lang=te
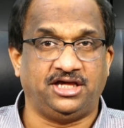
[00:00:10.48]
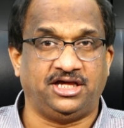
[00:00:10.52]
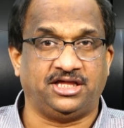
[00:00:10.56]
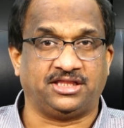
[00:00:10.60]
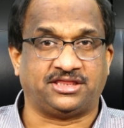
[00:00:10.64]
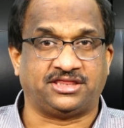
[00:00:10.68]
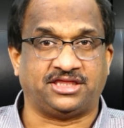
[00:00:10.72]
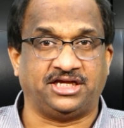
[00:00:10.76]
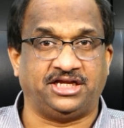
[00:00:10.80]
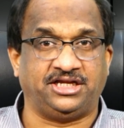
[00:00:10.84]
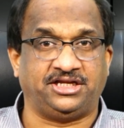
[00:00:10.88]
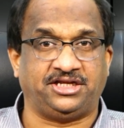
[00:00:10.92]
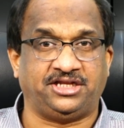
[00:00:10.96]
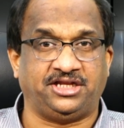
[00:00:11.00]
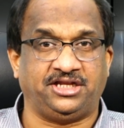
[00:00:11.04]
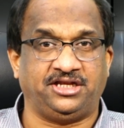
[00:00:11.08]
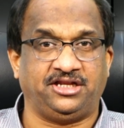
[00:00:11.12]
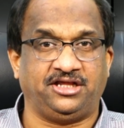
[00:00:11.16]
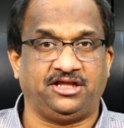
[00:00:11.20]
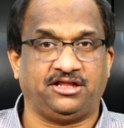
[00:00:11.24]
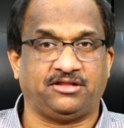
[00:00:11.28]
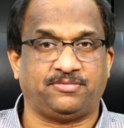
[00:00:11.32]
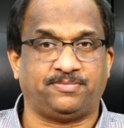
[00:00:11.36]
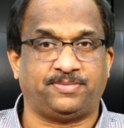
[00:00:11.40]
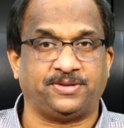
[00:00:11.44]

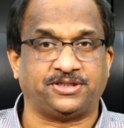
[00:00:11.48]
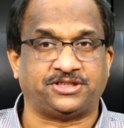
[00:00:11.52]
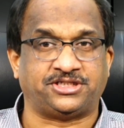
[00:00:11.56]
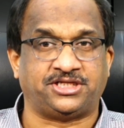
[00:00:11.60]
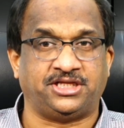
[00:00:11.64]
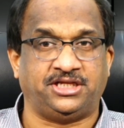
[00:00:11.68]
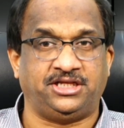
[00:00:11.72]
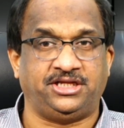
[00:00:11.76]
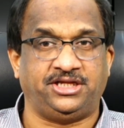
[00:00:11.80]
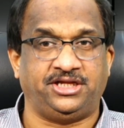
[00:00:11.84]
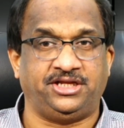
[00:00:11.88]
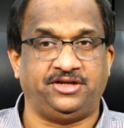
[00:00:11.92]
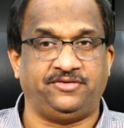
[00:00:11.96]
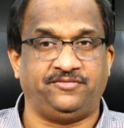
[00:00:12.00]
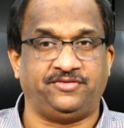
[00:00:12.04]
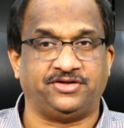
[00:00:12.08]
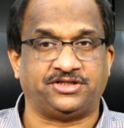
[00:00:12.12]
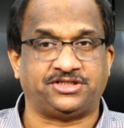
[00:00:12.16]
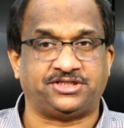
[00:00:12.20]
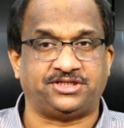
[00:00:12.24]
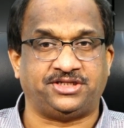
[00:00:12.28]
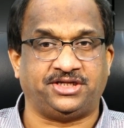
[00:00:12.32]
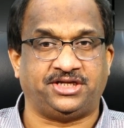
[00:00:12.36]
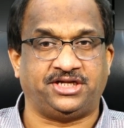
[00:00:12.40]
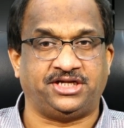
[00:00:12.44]
ఎస్ఐటిని స్పెషల్
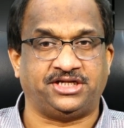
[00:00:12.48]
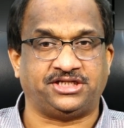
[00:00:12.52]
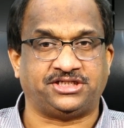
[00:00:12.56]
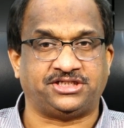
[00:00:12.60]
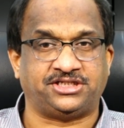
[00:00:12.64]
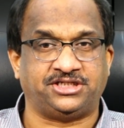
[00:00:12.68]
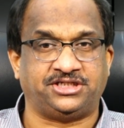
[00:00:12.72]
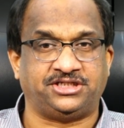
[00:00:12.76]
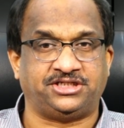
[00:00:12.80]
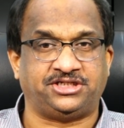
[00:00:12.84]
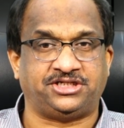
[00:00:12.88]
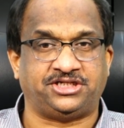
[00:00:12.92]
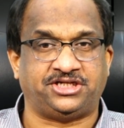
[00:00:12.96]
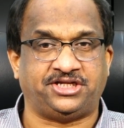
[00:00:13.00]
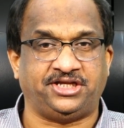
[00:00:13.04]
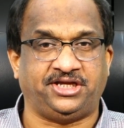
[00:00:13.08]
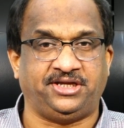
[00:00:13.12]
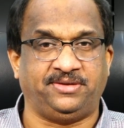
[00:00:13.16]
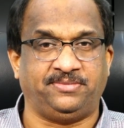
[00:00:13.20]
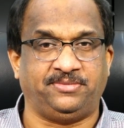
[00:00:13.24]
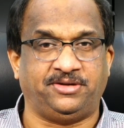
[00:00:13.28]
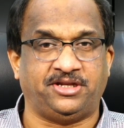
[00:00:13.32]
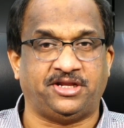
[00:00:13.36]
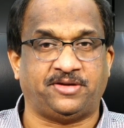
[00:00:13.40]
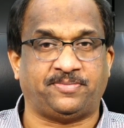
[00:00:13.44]
ఇన్వెస్టిగేషన్
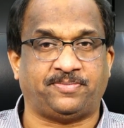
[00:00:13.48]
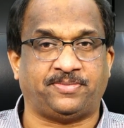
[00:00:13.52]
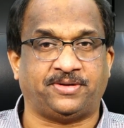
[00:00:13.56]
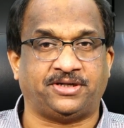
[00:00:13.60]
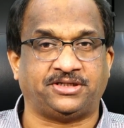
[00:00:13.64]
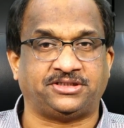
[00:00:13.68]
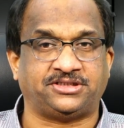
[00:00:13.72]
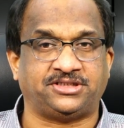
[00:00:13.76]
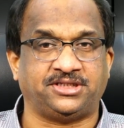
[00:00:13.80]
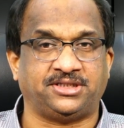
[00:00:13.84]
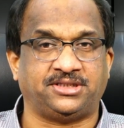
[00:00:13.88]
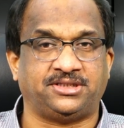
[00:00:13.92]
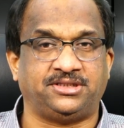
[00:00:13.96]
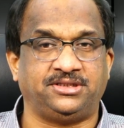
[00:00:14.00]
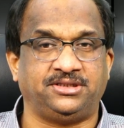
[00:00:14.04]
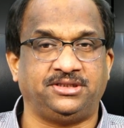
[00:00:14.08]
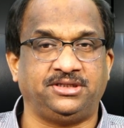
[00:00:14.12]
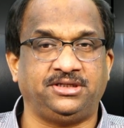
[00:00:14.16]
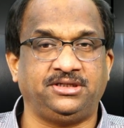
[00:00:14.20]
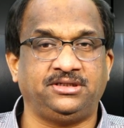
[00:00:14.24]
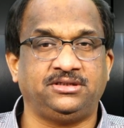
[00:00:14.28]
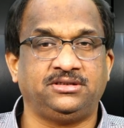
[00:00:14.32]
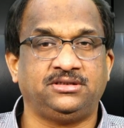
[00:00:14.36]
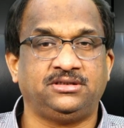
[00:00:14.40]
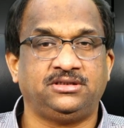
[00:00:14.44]
టీంని ఏర్పాటు
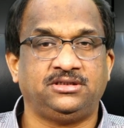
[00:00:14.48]
చేసింది